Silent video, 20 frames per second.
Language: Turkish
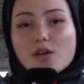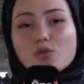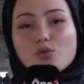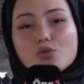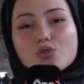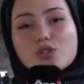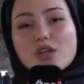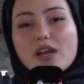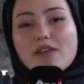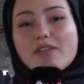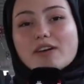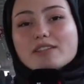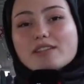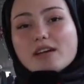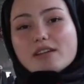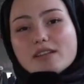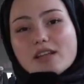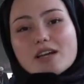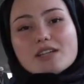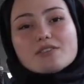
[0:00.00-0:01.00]
Düzceli
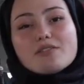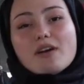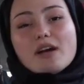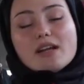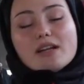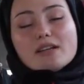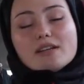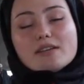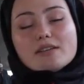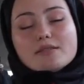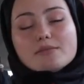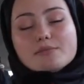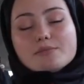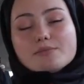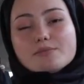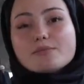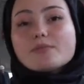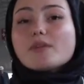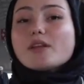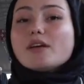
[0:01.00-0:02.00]
vatandaş var.
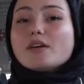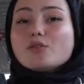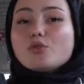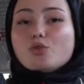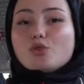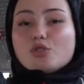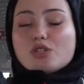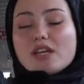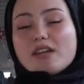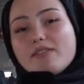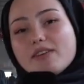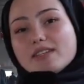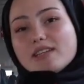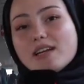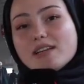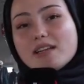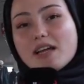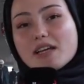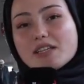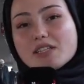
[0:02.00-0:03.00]
Düzceli
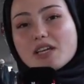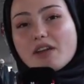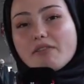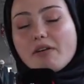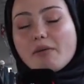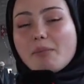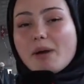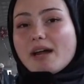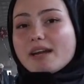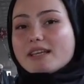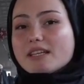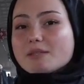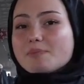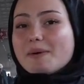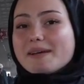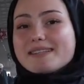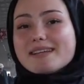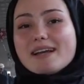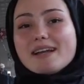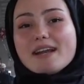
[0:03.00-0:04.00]
vatandaşlar ve merkez
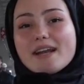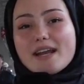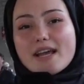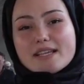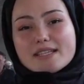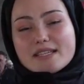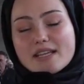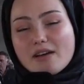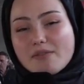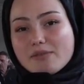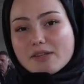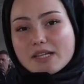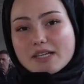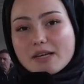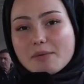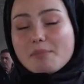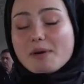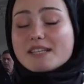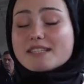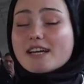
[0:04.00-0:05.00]
pazar yeri
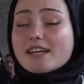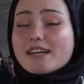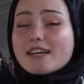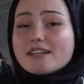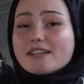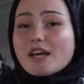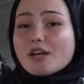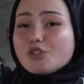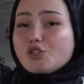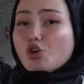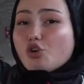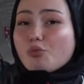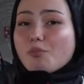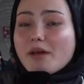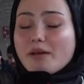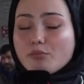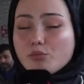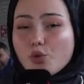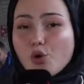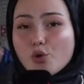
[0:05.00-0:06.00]
esnafları pazar yerinden çok
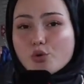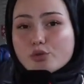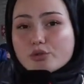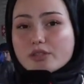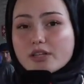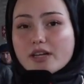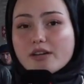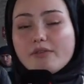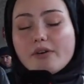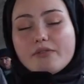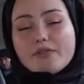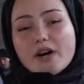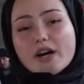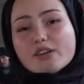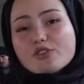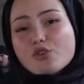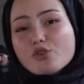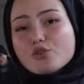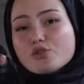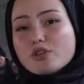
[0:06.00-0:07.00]
memnun olduklarını ve
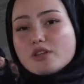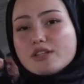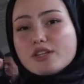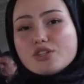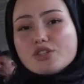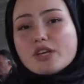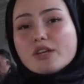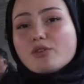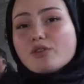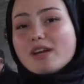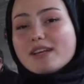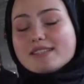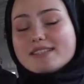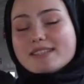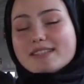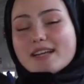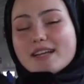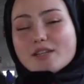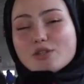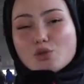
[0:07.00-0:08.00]
Faruk Özcü'ye teşekkür
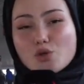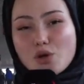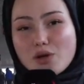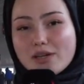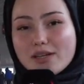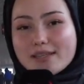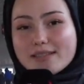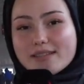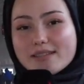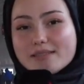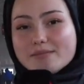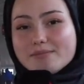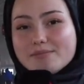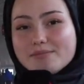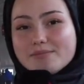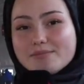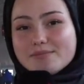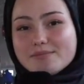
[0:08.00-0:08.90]
ettiklerini söyledi.